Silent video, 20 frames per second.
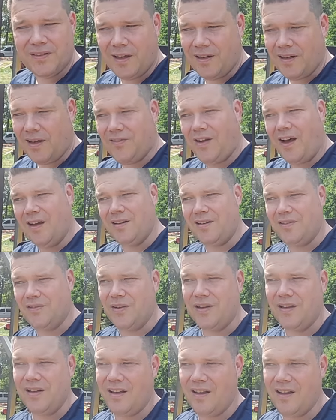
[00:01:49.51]
was einen
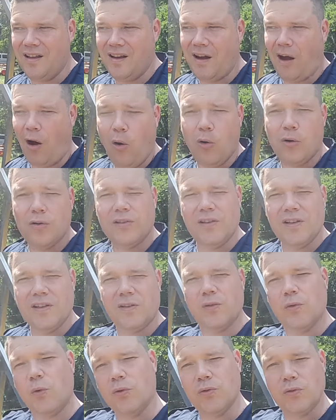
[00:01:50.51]
erwartet, wenn der Rauch
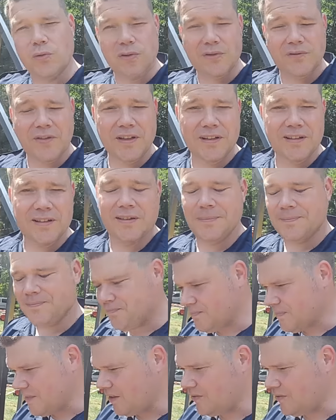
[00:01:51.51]
sich so und so entwickelt.